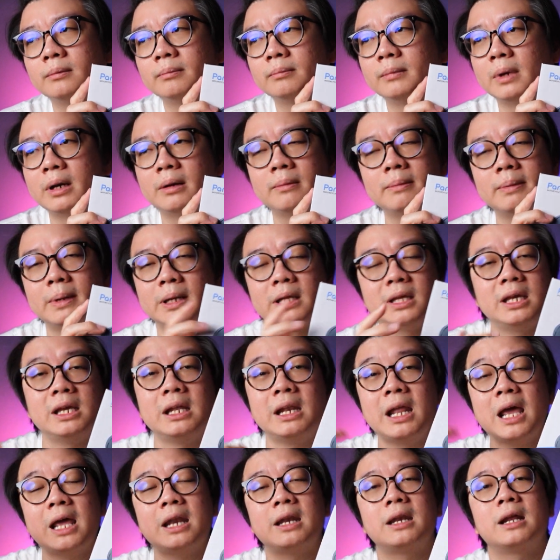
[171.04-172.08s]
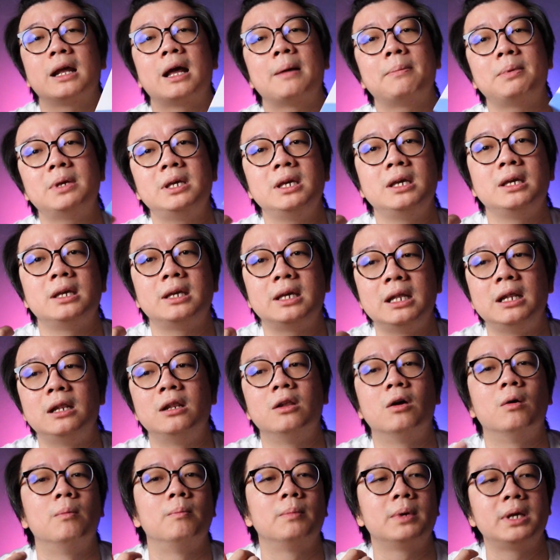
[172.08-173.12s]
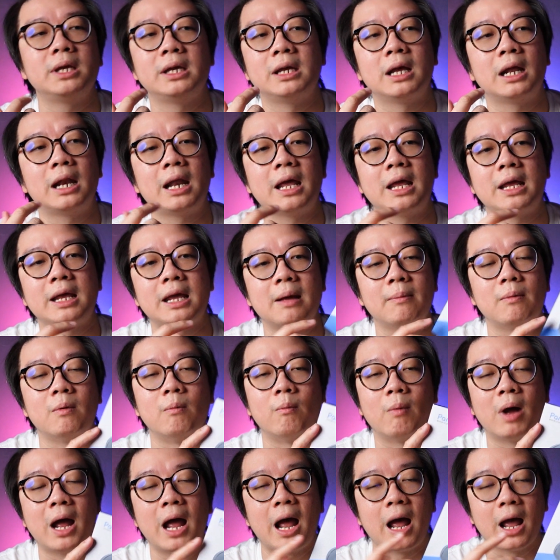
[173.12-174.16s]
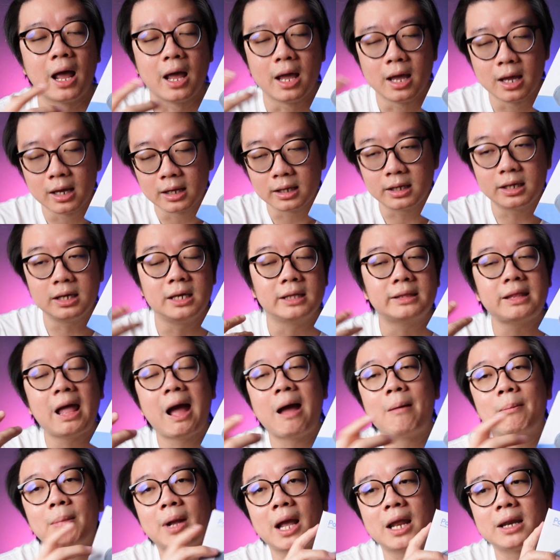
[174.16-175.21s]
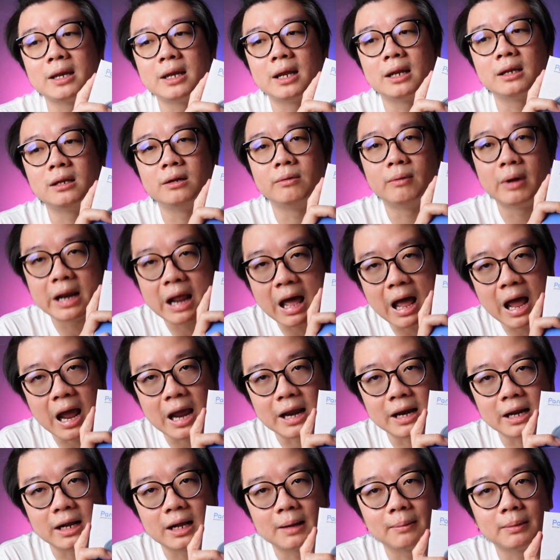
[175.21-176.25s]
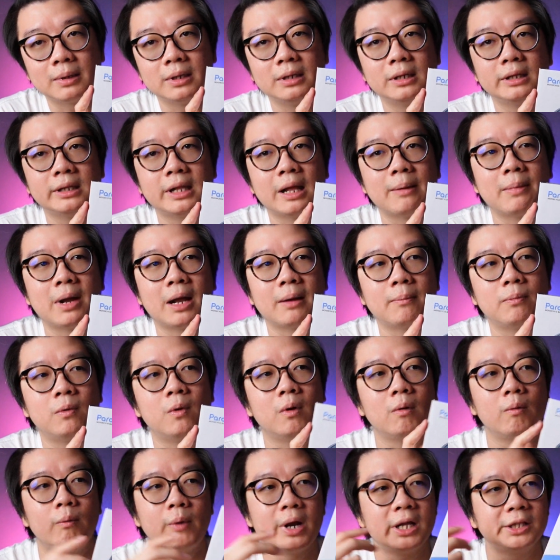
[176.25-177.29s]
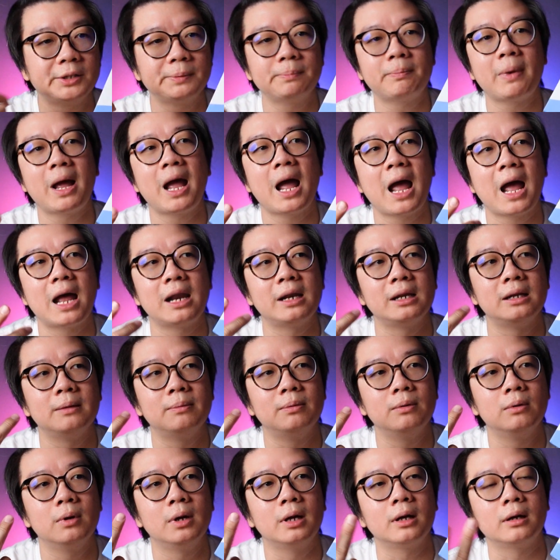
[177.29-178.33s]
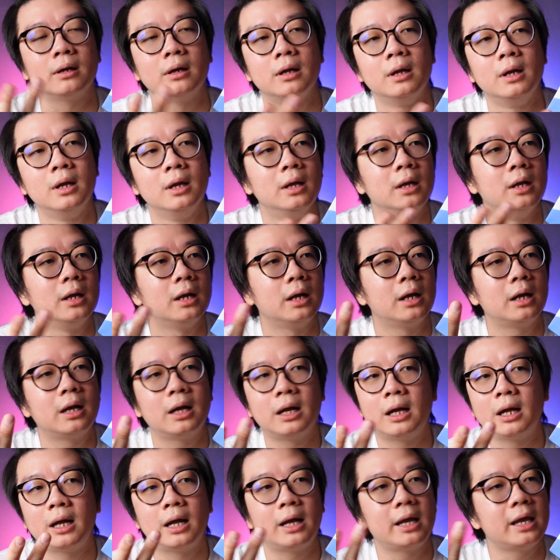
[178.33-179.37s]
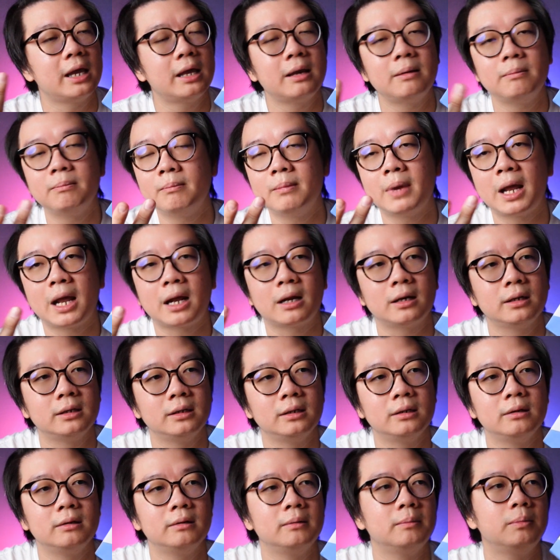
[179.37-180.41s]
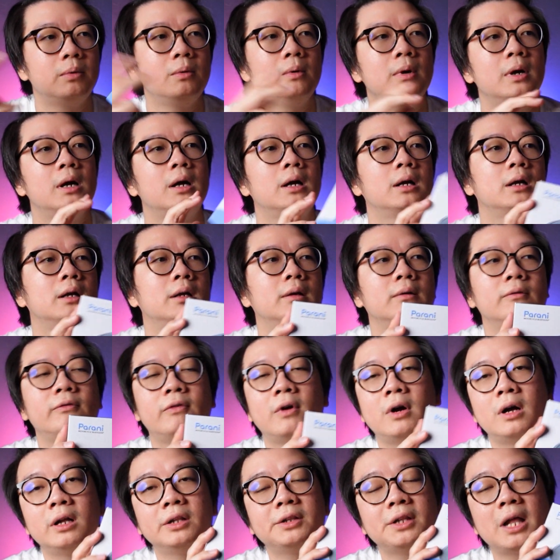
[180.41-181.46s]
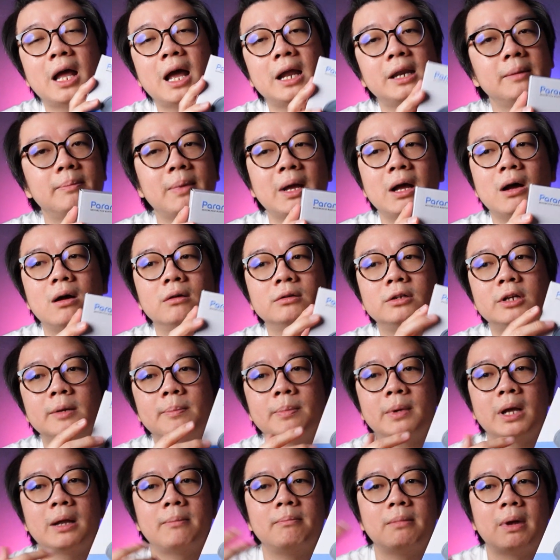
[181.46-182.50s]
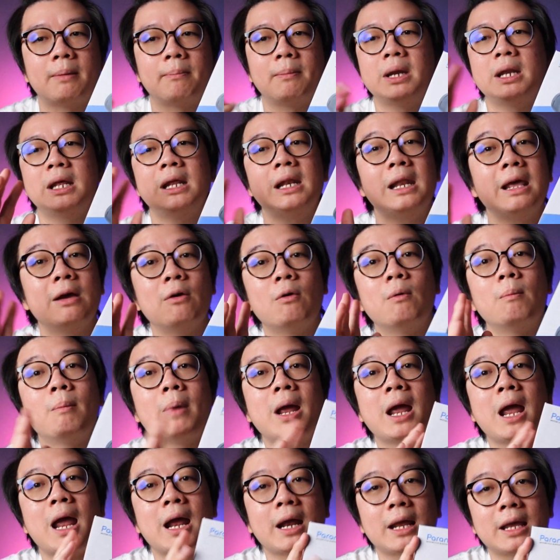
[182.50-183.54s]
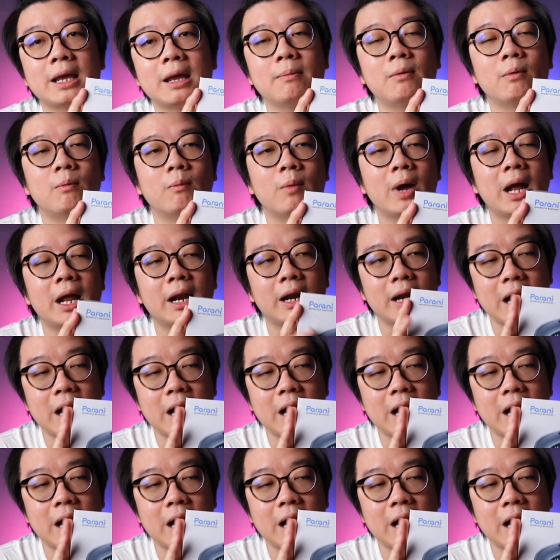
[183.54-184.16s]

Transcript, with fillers: เหมือนขี่เล่นนะครับขี่กินลมขี่อะไรเงี้ยผมว่าขี่ตามกันเนี่ยถือว่าได้นะครับก็คือสามารถพวก Vespa หรือพวกN-Max หรือพวก Forza ที่ไปออกทริปกันแบบไม่ได้เร็วมากอย่างเงี้ยผมว่า